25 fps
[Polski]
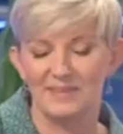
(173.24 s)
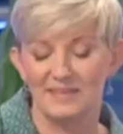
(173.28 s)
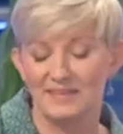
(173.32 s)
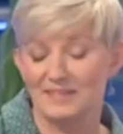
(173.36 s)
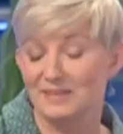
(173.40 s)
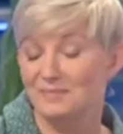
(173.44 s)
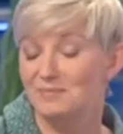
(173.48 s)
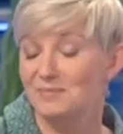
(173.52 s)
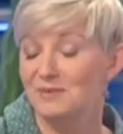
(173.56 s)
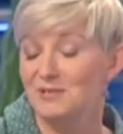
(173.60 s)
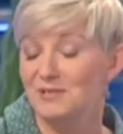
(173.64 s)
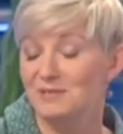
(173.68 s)

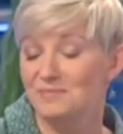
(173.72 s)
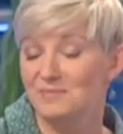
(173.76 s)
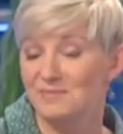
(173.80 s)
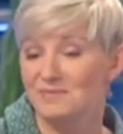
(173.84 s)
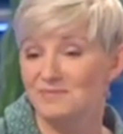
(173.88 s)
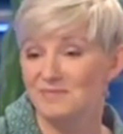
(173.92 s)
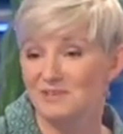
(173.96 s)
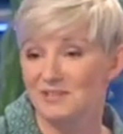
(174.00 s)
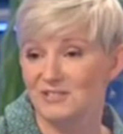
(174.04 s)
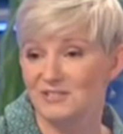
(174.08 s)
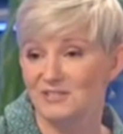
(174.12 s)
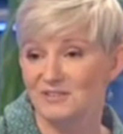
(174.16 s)
gdy byliśmy
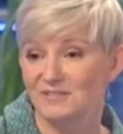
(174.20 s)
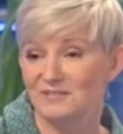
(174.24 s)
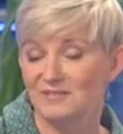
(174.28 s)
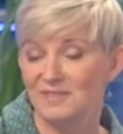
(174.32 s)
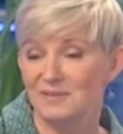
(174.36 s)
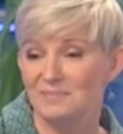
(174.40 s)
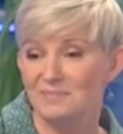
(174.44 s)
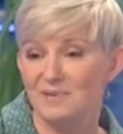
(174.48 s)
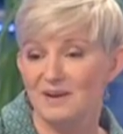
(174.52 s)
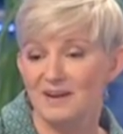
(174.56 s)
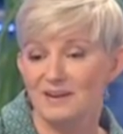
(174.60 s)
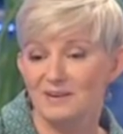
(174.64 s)
właśnie w
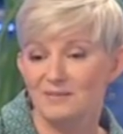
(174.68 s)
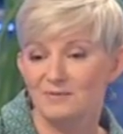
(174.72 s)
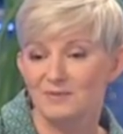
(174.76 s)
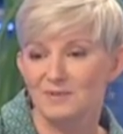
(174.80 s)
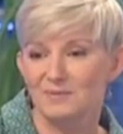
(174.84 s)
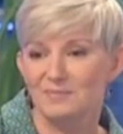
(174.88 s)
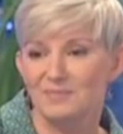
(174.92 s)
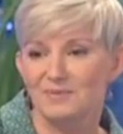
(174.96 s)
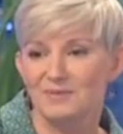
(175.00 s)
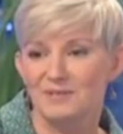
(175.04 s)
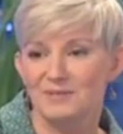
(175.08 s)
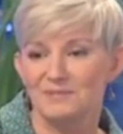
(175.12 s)
Nepalu
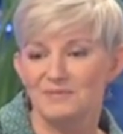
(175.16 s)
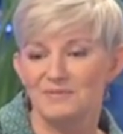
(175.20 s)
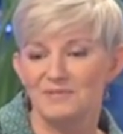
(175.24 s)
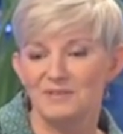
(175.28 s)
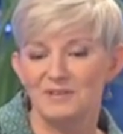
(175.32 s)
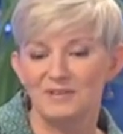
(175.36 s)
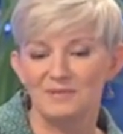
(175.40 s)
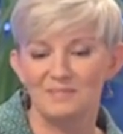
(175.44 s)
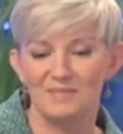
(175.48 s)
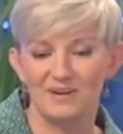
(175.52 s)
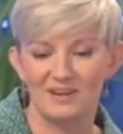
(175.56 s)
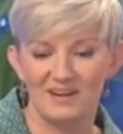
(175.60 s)
i byliśmy w
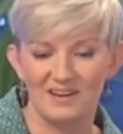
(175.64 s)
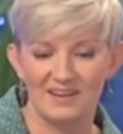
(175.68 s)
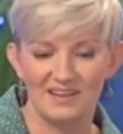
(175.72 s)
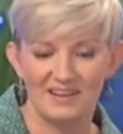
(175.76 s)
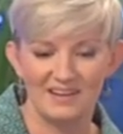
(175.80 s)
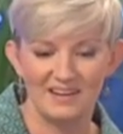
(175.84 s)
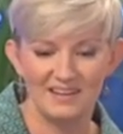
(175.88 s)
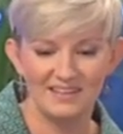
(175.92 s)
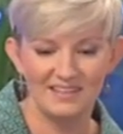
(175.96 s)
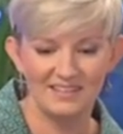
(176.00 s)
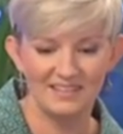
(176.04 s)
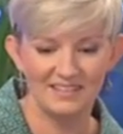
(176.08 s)

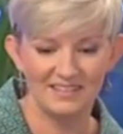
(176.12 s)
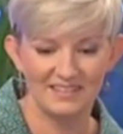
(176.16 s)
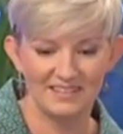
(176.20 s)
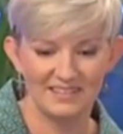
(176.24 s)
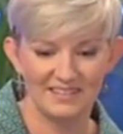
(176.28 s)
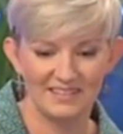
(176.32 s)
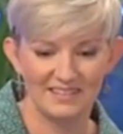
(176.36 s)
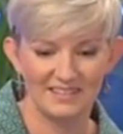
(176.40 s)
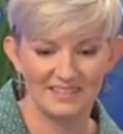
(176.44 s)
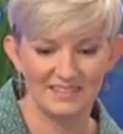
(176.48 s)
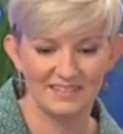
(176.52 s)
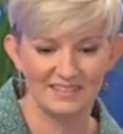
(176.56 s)
Himalajach,
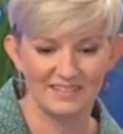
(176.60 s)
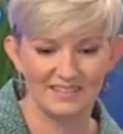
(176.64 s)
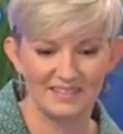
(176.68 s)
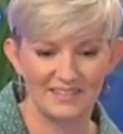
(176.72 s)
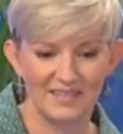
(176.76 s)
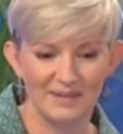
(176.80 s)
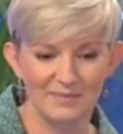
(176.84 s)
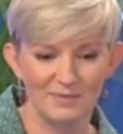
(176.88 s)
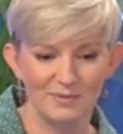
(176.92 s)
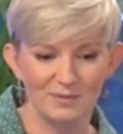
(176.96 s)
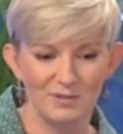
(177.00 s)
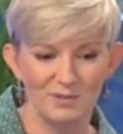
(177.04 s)
e,
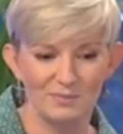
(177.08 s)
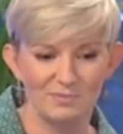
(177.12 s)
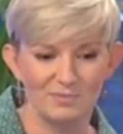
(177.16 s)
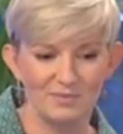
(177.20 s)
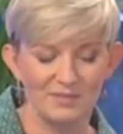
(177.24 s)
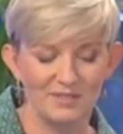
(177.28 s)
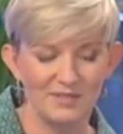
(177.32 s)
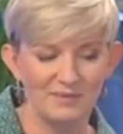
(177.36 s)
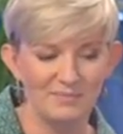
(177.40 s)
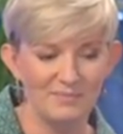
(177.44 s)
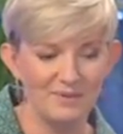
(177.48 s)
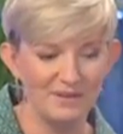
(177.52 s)
nie, był to,
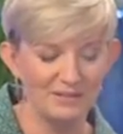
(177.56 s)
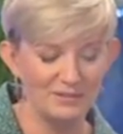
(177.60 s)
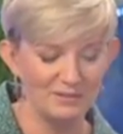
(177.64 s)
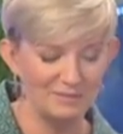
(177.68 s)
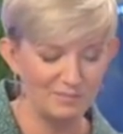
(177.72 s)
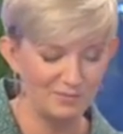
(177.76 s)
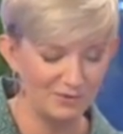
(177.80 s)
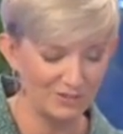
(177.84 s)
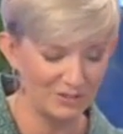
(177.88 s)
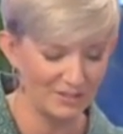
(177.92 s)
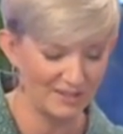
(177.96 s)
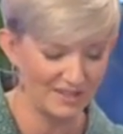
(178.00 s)
nie była to
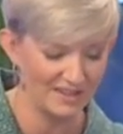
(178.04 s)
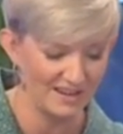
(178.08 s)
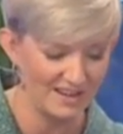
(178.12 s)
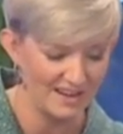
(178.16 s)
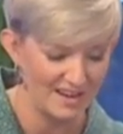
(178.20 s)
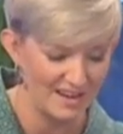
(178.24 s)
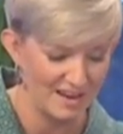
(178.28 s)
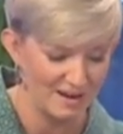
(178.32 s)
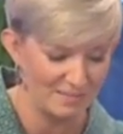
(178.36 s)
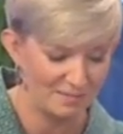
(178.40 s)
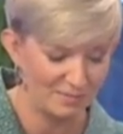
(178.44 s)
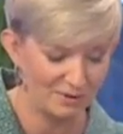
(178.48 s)
może
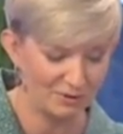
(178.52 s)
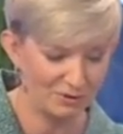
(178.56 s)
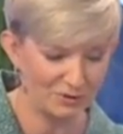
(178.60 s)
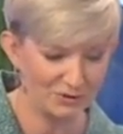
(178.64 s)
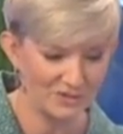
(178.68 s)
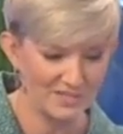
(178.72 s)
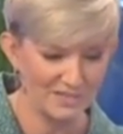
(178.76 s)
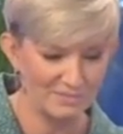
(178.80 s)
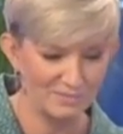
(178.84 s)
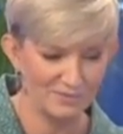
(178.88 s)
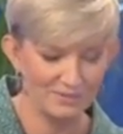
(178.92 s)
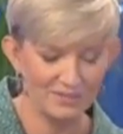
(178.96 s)

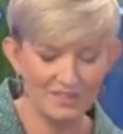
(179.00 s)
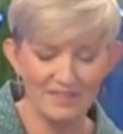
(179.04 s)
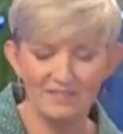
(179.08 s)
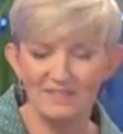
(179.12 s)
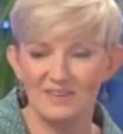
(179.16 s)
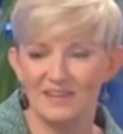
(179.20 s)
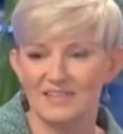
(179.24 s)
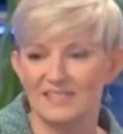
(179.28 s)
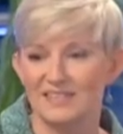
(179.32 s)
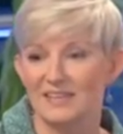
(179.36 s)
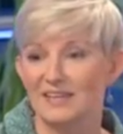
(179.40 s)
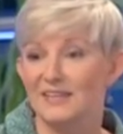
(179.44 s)
podróż na Mont
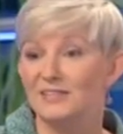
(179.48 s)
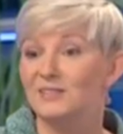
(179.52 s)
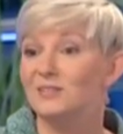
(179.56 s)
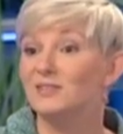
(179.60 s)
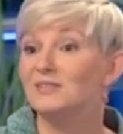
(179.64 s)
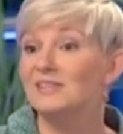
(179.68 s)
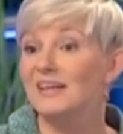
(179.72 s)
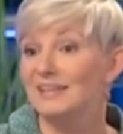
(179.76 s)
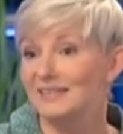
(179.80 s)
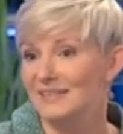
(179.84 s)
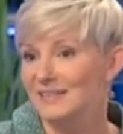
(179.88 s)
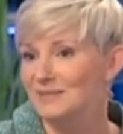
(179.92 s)
Everest, ale to
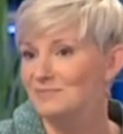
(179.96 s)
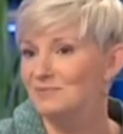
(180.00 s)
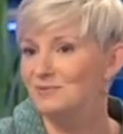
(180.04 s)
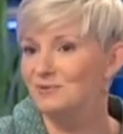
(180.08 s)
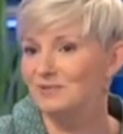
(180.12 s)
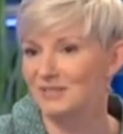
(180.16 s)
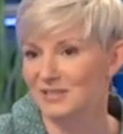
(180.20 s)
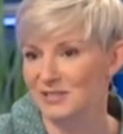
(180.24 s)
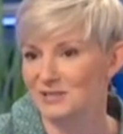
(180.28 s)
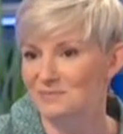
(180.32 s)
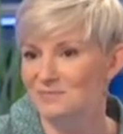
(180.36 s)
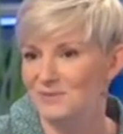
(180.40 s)
dla nas był
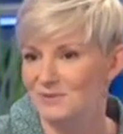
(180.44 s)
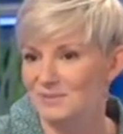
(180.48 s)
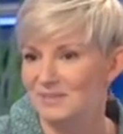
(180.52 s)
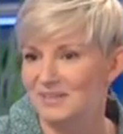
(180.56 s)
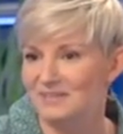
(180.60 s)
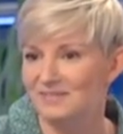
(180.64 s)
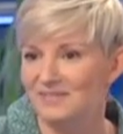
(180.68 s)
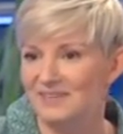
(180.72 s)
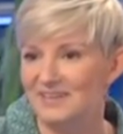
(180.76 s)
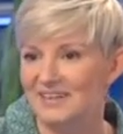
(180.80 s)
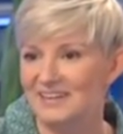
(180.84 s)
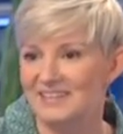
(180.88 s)
nasz Mont
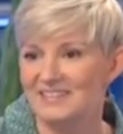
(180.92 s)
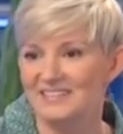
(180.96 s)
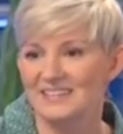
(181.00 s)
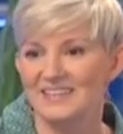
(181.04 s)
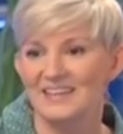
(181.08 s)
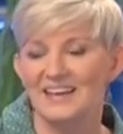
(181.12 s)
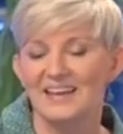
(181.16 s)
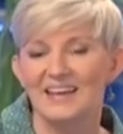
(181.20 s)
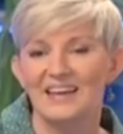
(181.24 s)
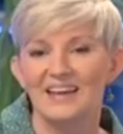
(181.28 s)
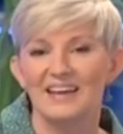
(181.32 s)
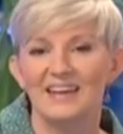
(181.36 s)

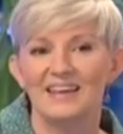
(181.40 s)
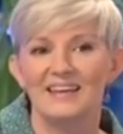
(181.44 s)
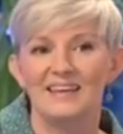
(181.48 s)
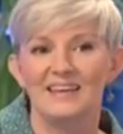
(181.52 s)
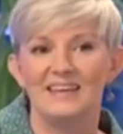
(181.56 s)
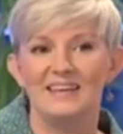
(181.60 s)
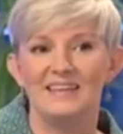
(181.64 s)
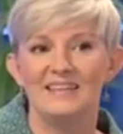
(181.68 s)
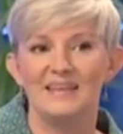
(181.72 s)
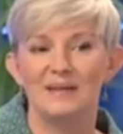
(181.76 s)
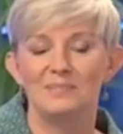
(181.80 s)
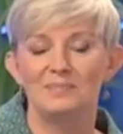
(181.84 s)
Everest.
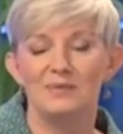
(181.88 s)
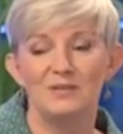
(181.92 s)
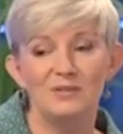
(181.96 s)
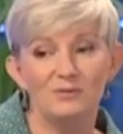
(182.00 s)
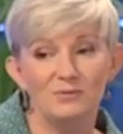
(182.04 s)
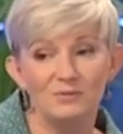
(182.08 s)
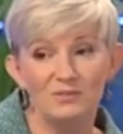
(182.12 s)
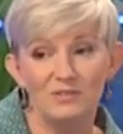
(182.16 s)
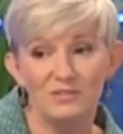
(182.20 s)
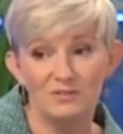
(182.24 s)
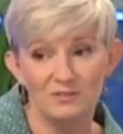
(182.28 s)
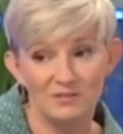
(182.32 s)
I na
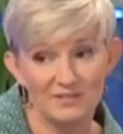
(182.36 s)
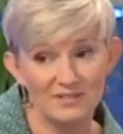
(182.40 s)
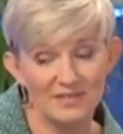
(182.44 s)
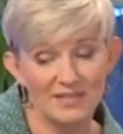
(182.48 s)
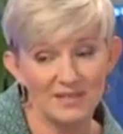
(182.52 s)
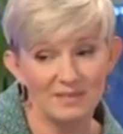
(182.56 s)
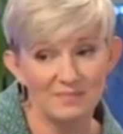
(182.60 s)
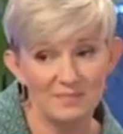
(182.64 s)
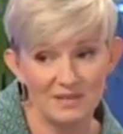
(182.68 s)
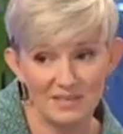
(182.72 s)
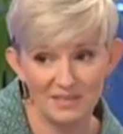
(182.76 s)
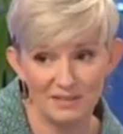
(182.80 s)
pięciu
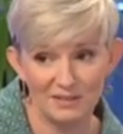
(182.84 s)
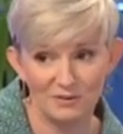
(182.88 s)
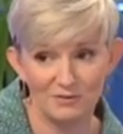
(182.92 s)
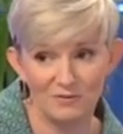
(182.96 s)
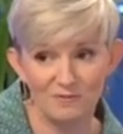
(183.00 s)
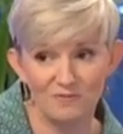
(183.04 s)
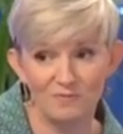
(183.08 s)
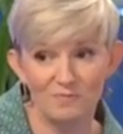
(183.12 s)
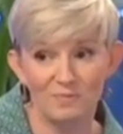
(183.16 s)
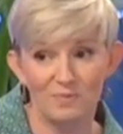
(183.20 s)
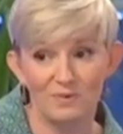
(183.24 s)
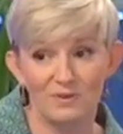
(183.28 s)
tysiącach
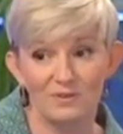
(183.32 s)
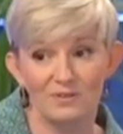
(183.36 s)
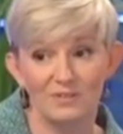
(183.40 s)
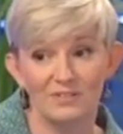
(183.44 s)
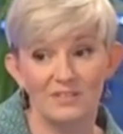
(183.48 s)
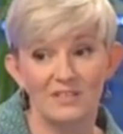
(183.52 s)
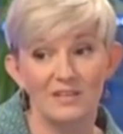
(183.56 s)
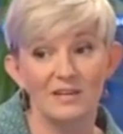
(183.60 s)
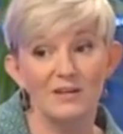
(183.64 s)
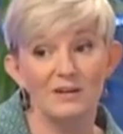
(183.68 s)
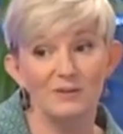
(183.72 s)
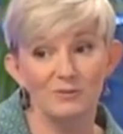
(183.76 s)
metrów po
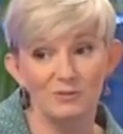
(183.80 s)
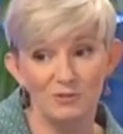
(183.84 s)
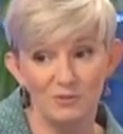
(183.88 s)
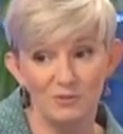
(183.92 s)
tygodniu